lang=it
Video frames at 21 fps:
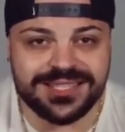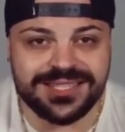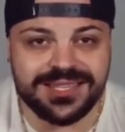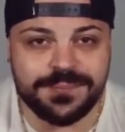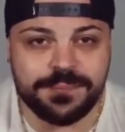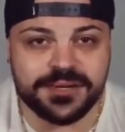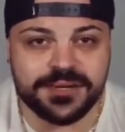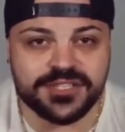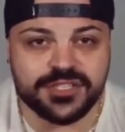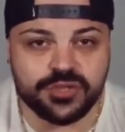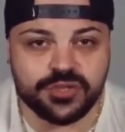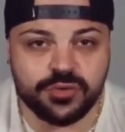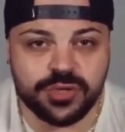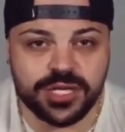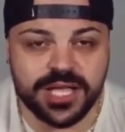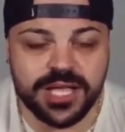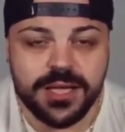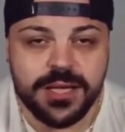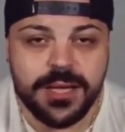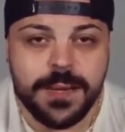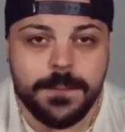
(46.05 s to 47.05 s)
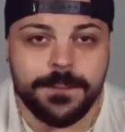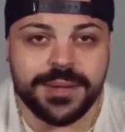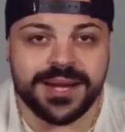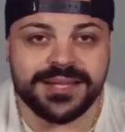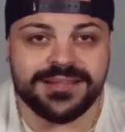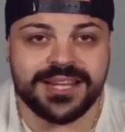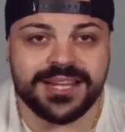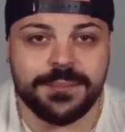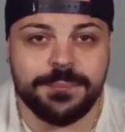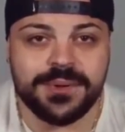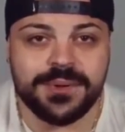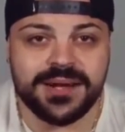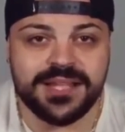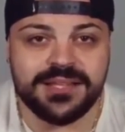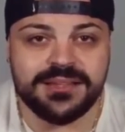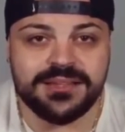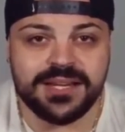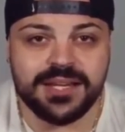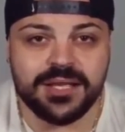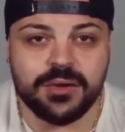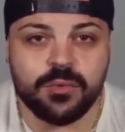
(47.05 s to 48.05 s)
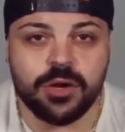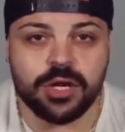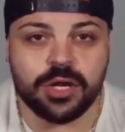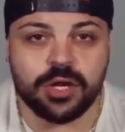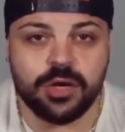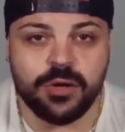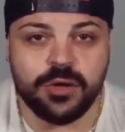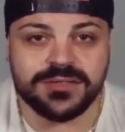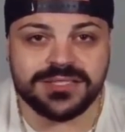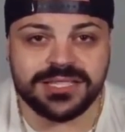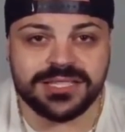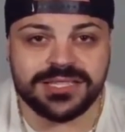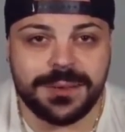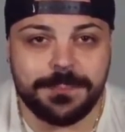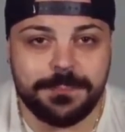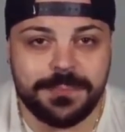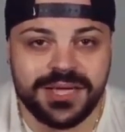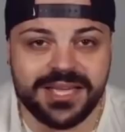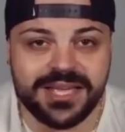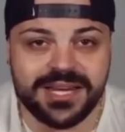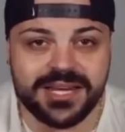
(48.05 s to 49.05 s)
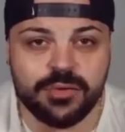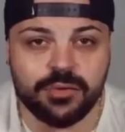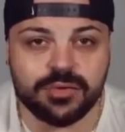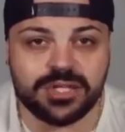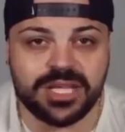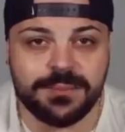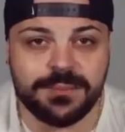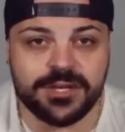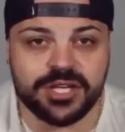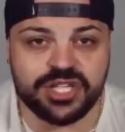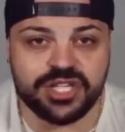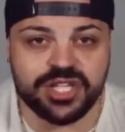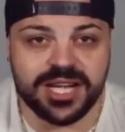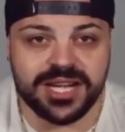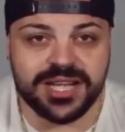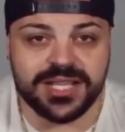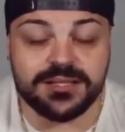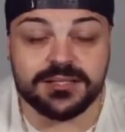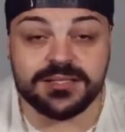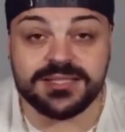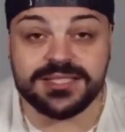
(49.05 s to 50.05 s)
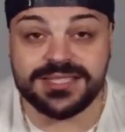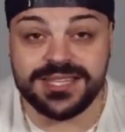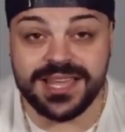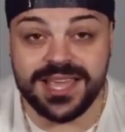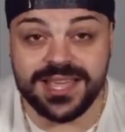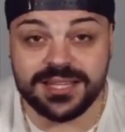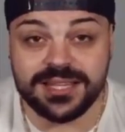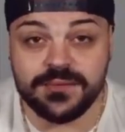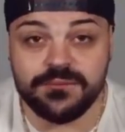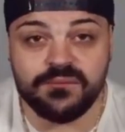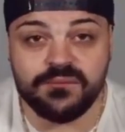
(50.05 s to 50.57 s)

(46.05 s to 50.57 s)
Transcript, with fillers: di persone per andare a prendere qualcosa da bere o da mangiare. Siete